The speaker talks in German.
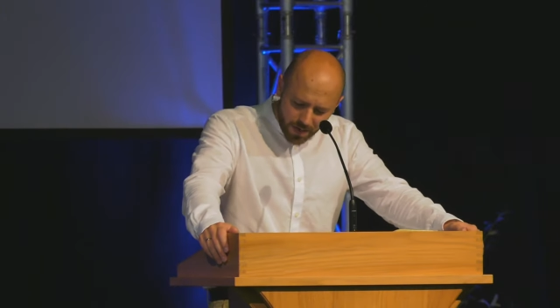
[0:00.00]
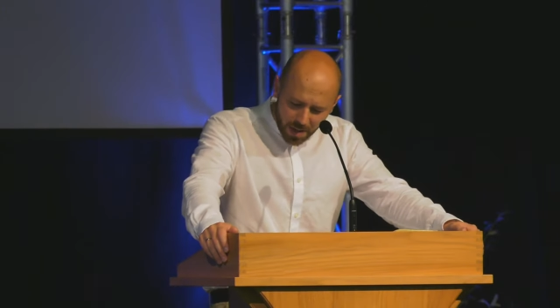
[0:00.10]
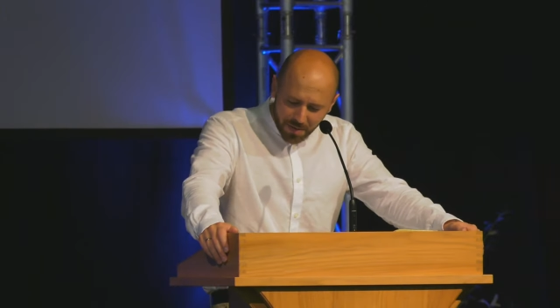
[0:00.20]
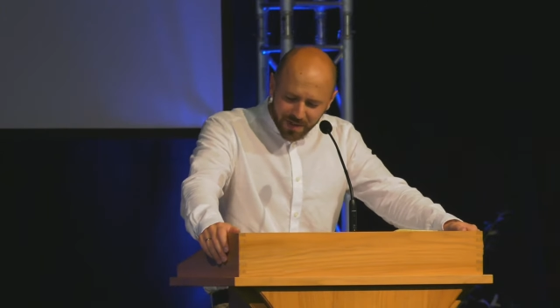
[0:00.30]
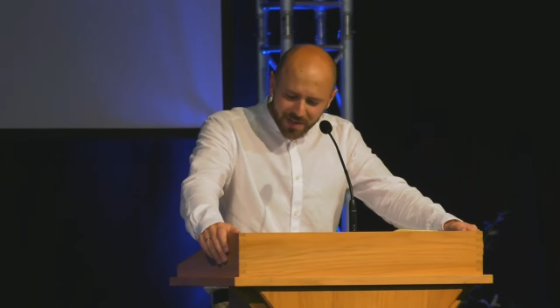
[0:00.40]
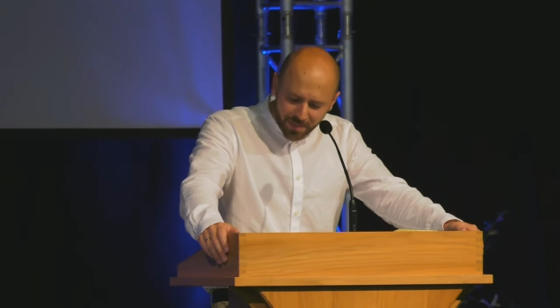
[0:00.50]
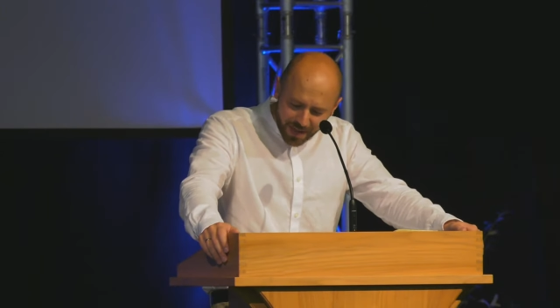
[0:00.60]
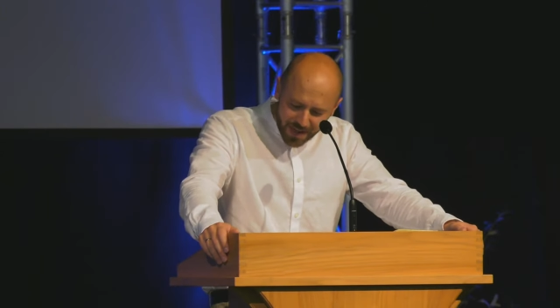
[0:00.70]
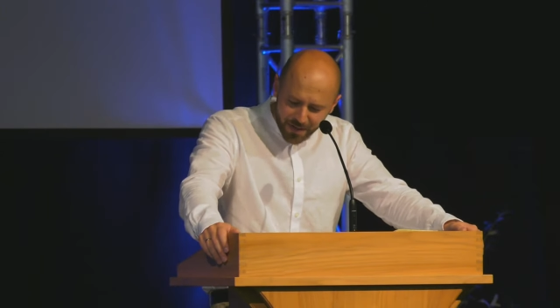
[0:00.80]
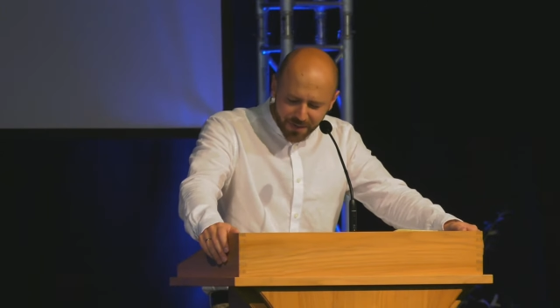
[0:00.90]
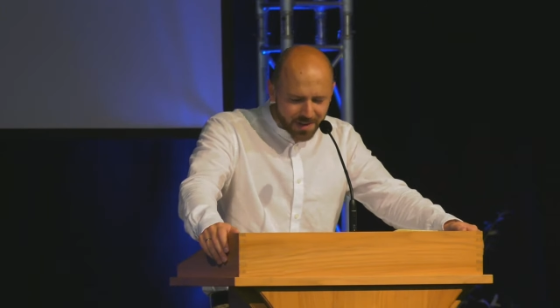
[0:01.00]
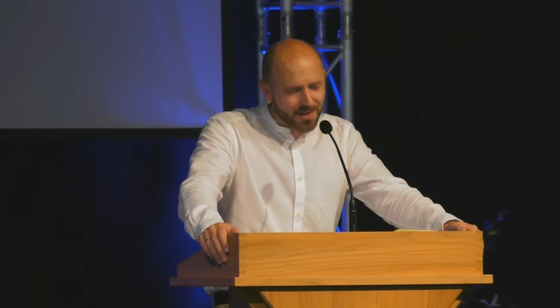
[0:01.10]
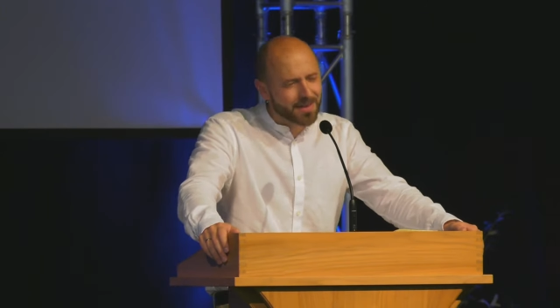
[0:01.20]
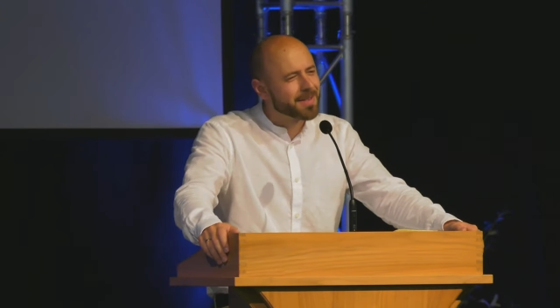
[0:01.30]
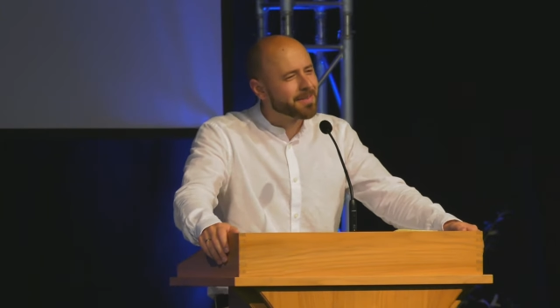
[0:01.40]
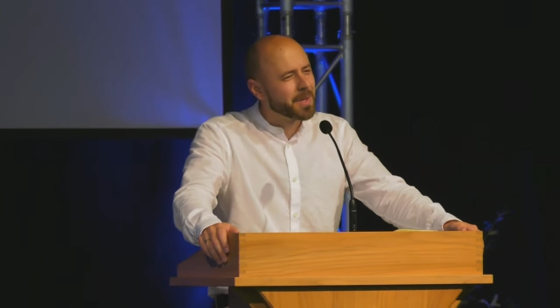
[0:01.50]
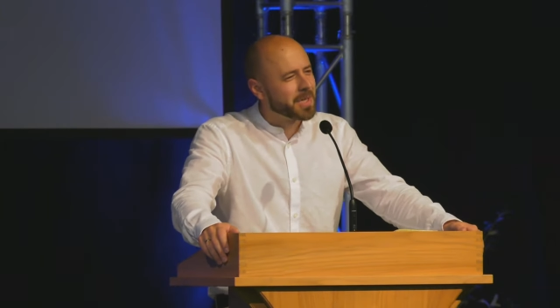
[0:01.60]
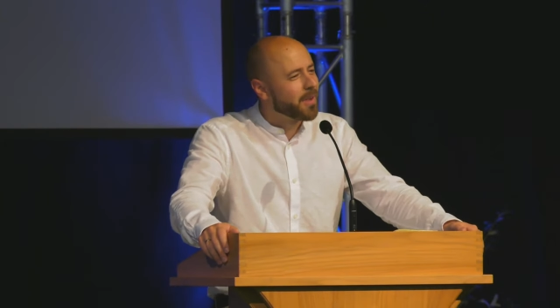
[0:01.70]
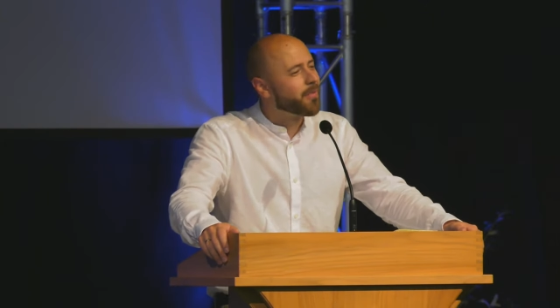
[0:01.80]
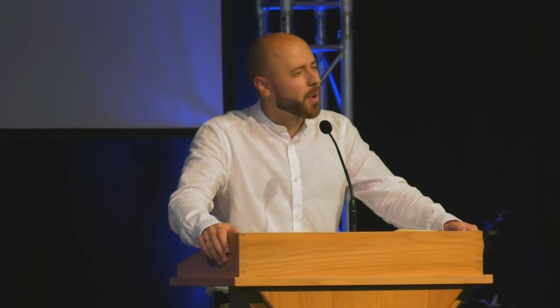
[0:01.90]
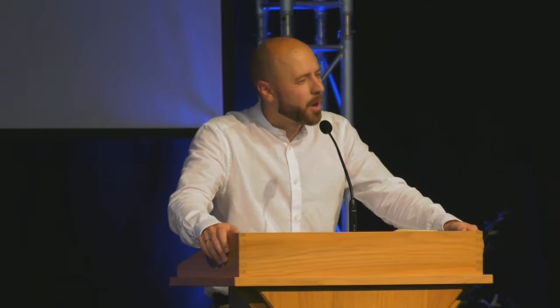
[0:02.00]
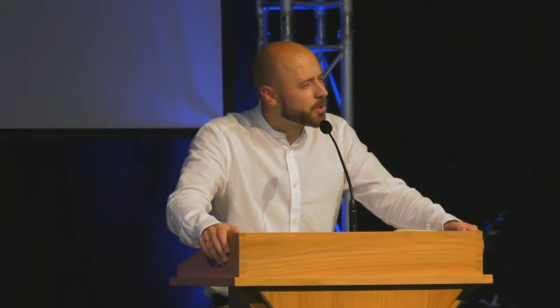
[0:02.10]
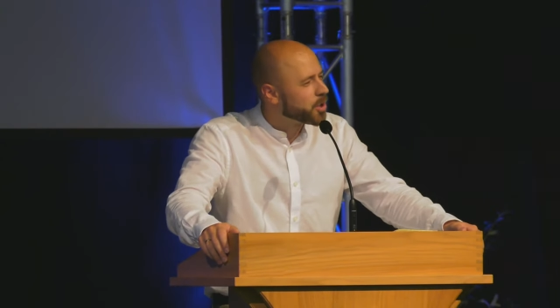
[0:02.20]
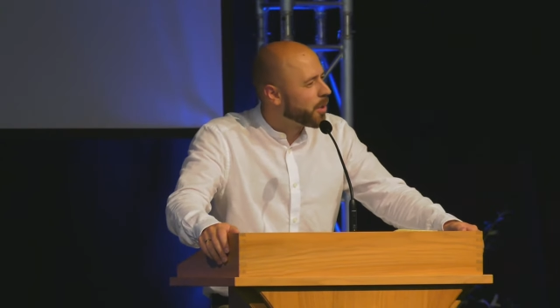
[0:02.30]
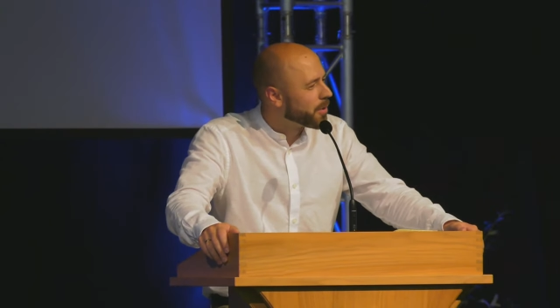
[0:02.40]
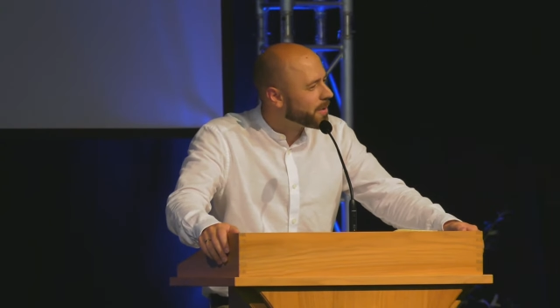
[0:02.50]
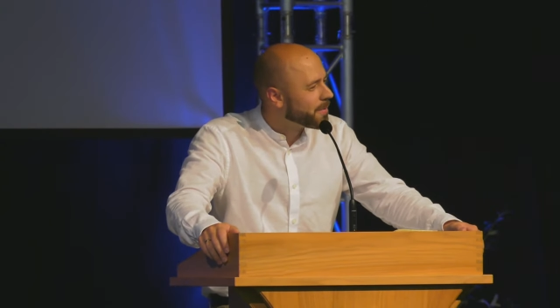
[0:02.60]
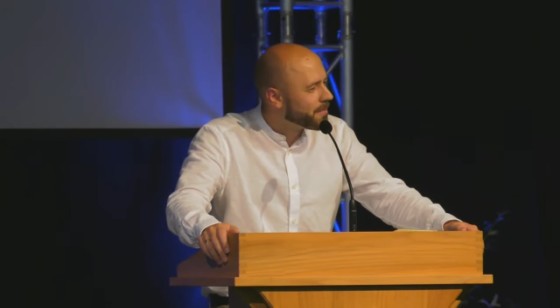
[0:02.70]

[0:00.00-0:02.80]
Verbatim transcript: Aber was dabei hilft, ist, man darf vorausschauen.